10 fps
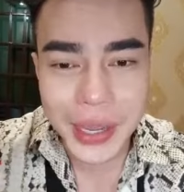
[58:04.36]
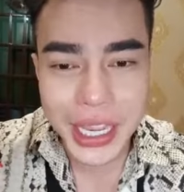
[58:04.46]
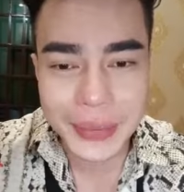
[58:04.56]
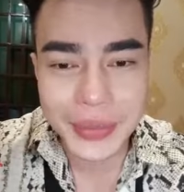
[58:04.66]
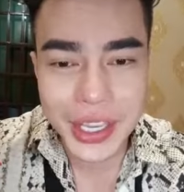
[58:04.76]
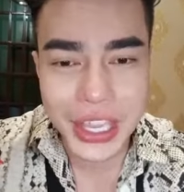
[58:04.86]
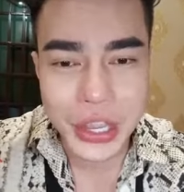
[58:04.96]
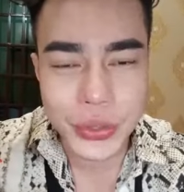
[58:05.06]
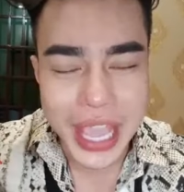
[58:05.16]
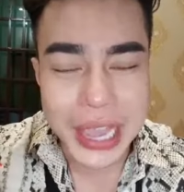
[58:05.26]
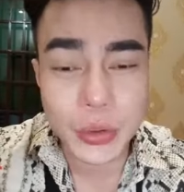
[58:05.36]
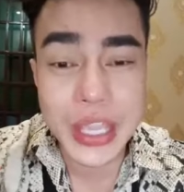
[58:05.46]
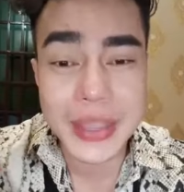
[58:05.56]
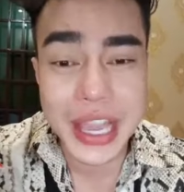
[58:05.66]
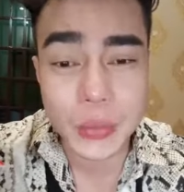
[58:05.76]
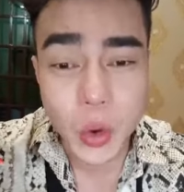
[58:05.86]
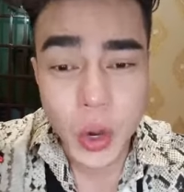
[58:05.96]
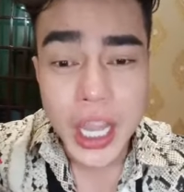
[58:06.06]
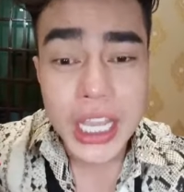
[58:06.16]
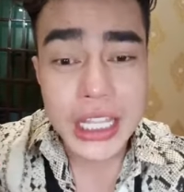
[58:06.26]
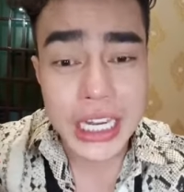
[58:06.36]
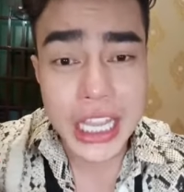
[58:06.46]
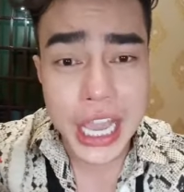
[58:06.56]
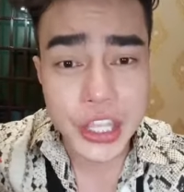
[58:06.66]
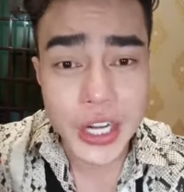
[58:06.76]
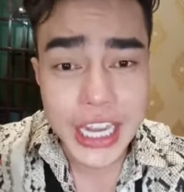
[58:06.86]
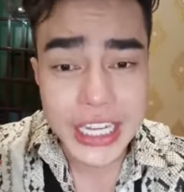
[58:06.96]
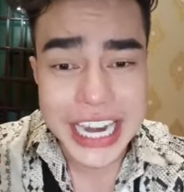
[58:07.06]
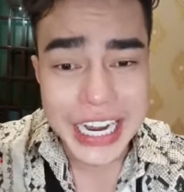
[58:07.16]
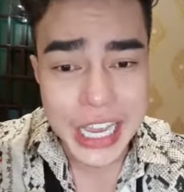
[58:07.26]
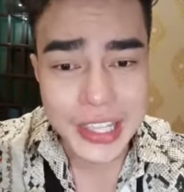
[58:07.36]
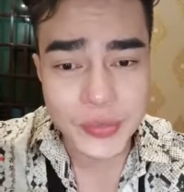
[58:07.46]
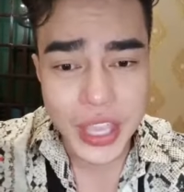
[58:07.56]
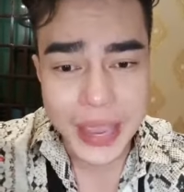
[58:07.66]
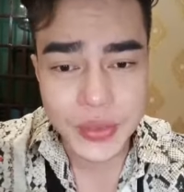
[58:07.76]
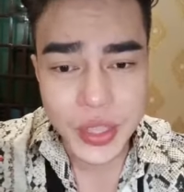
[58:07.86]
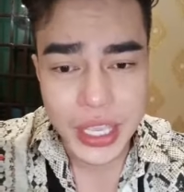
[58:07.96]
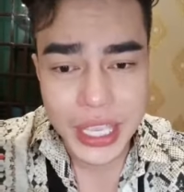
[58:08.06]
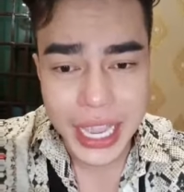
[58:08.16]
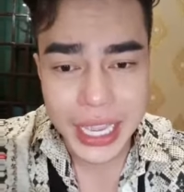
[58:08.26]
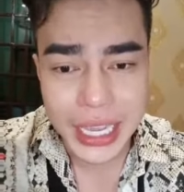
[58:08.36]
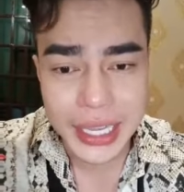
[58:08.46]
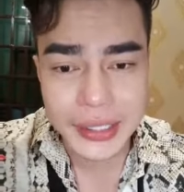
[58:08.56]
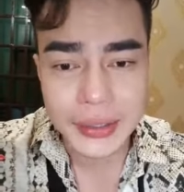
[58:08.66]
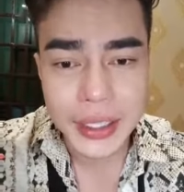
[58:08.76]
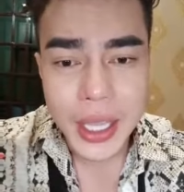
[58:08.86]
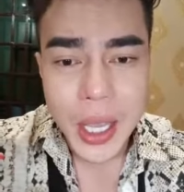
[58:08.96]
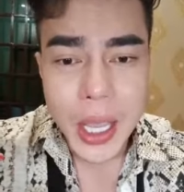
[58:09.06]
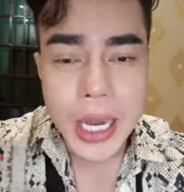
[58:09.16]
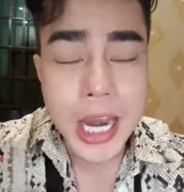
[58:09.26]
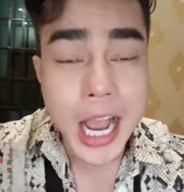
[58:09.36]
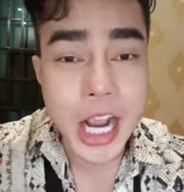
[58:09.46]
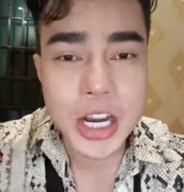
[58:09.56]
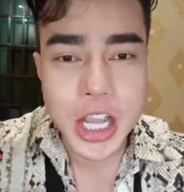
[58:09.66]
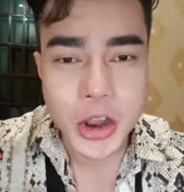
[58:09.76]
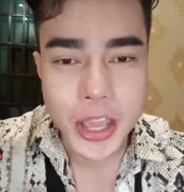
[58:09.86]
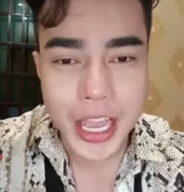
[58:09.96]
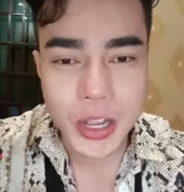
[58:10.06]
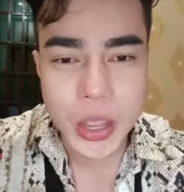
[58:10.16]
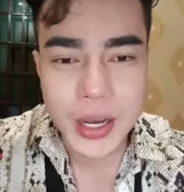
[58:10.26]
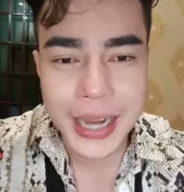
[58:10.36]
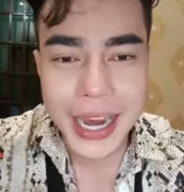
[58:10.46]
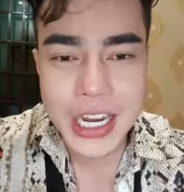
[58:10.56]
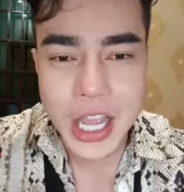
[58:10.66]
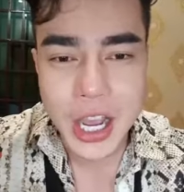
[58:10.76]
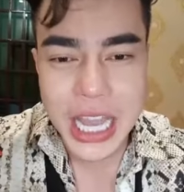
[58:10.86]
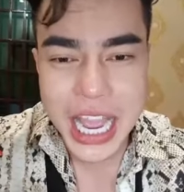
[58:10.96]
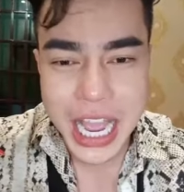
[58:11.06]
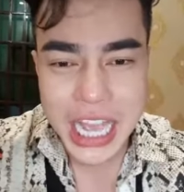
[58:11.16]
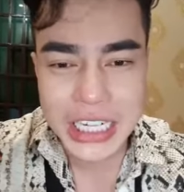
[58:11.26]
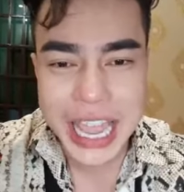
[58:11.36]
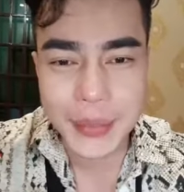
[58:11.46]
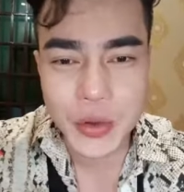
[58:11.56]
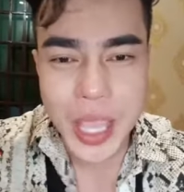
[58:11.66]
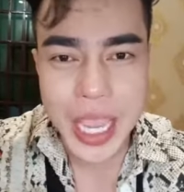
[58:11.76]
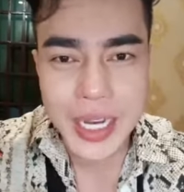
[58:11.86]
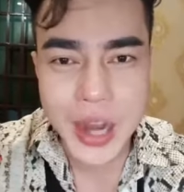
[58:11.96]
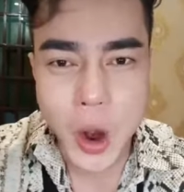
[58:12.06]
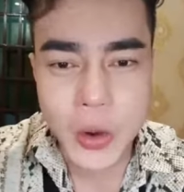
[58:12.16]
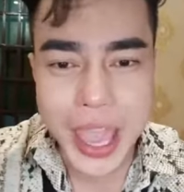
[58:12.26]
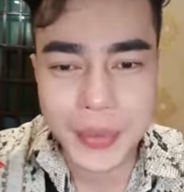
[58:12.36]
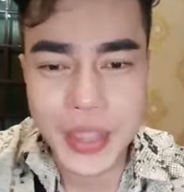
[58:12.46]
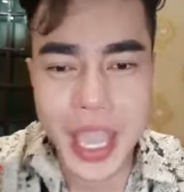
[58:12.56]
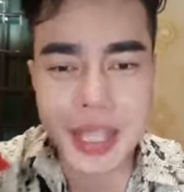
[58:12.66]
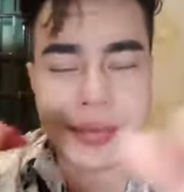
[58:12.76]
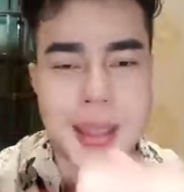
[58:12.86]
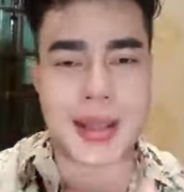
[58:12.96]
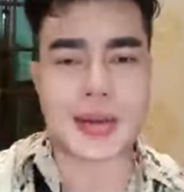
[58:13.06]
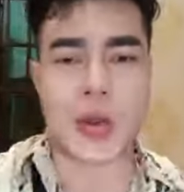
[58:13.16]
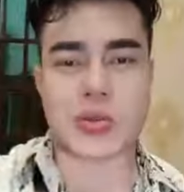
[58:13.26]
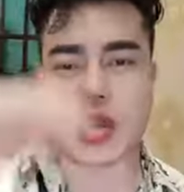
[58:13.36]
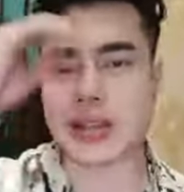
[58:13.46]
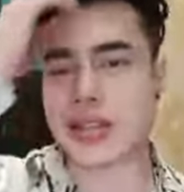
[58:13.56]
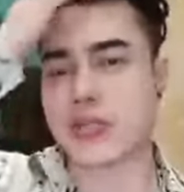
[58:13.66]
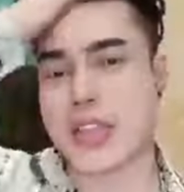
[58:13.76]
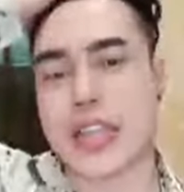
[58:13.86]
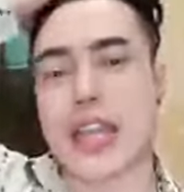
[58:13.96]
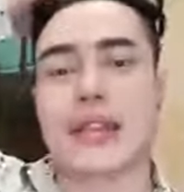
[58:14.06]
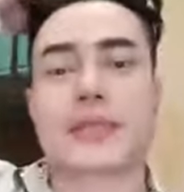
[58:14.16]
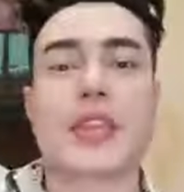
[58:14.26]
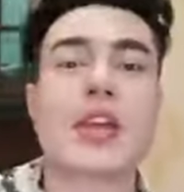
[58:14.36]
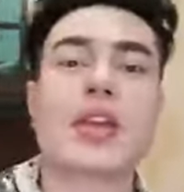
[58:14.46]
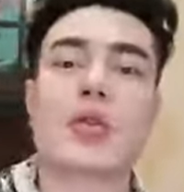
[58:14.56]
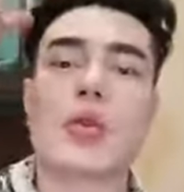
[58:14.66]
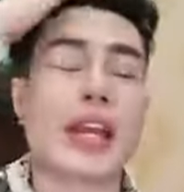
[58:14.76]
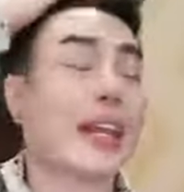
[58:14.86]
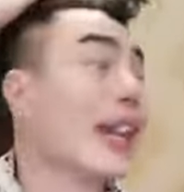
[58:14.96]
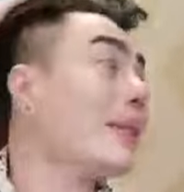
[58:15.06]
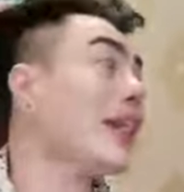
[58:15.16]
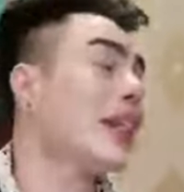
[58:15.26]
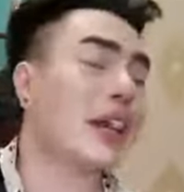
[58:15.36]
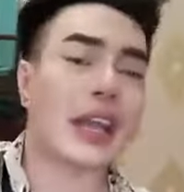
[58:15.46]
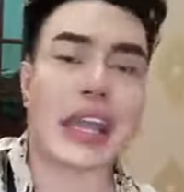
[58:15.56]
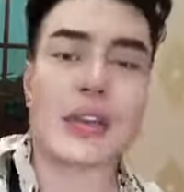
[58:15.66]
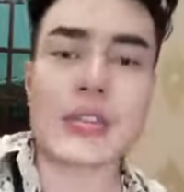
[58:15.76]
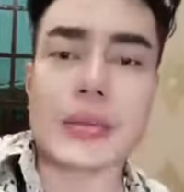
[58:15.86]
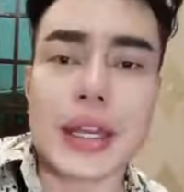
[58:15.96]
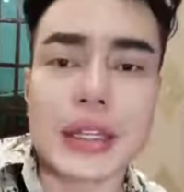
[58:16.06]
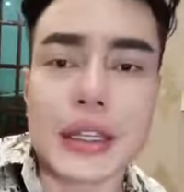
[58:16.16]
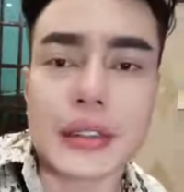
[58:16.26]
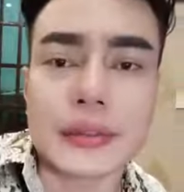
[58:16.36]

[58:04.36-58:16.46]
ơn em rất nhiều Dạ quý vị bây giờ mua thì liên hệ cho Lê Trang Lê dùm cho em như vậy nha à, Y răng lên người hả Quyên rắn lên người hả à, Đẹp quá vậy Đồ đẹp quá vậy à, Đồ cưng như vậy nha Quỳnh đã cắt mấy cái áo dùm anh nha